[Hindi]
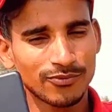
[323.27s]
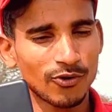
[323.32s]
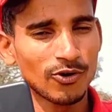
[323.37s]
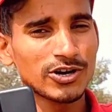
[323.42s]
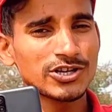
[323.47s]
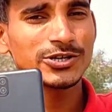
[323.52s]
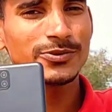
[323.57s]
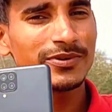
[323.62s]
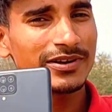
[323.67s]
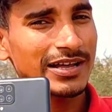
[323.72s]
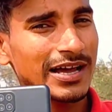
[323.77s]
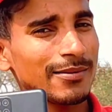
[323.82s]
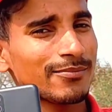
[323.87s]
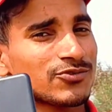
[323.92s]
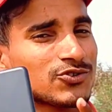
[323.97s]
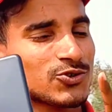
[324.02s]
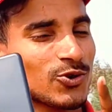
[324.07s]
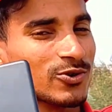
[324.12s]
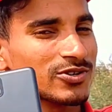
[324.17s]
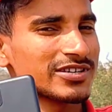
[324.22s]
फोर जी बी
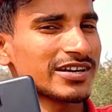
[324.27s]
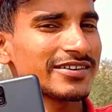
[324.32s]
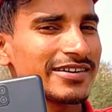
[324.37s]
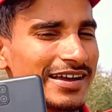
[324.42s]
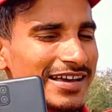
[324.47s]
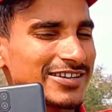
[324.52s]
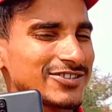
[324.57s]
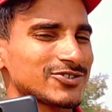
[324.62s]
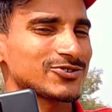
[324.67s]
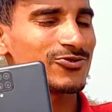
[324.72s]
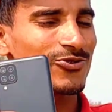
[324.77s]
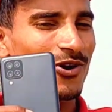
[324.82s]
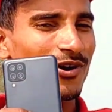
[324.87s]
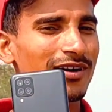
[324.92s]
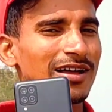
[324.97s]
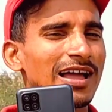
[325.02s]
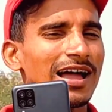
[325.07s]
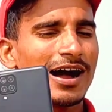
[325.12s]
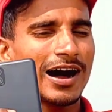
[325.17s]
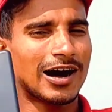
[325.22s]
रैम चौंसठ
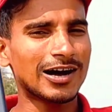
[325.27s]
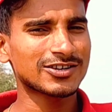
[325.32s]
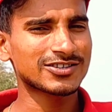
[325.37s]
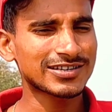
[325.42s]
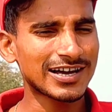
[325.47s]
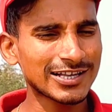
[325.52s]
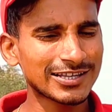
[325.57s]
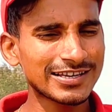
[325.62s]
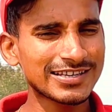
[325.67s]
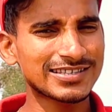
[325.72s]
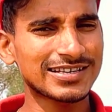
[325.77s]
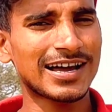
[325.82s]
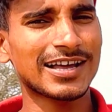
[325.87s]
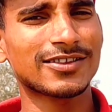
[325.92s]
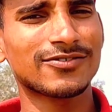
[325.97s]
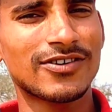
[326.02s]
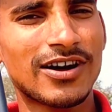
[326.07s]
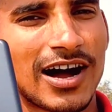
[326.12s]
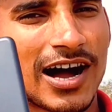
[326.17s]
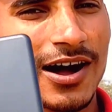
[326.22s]
स्ट्रॉन्ग और साथ ही
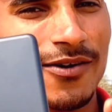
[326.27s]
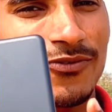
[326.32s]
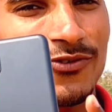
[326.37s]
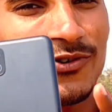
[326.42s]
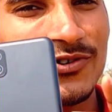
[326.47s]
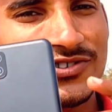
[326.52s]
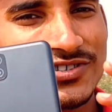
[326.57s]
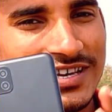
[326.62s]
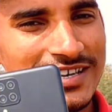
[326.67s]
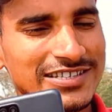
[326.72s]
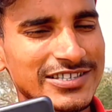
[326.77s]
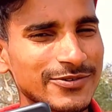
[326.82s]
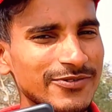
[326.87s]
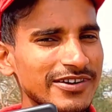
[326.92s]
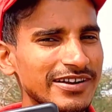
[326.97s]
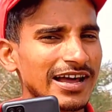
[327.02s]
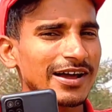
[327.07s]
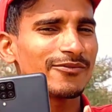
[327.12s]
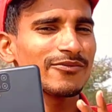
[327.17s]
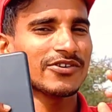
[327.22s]
साथ आपको सिक्स जी
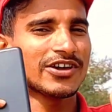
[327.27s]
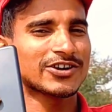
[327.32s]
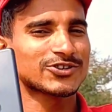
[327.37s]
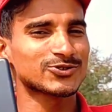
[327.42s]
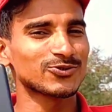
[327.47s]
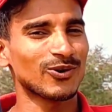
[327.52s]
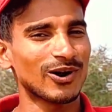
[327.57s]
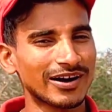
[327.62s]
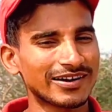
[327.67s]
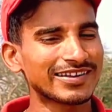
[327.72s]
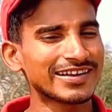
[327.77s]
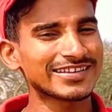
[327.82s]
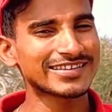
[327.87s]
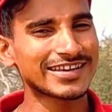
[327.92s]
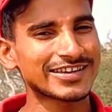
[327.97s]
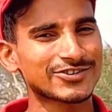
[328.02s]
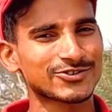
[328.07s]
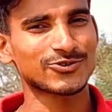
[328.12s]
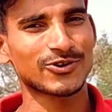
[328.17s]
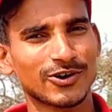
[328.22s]
बी रैम एक सौ
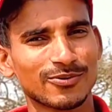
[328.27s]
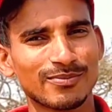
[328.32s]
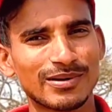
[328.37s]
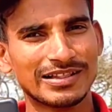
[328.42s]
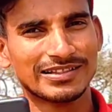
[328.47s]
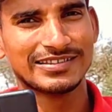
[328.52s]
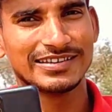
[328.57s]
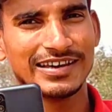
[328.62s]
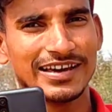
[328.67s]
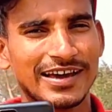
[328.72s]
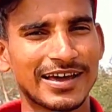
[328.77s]
अट्ठाईस स्ट्रॉन्ग मिलती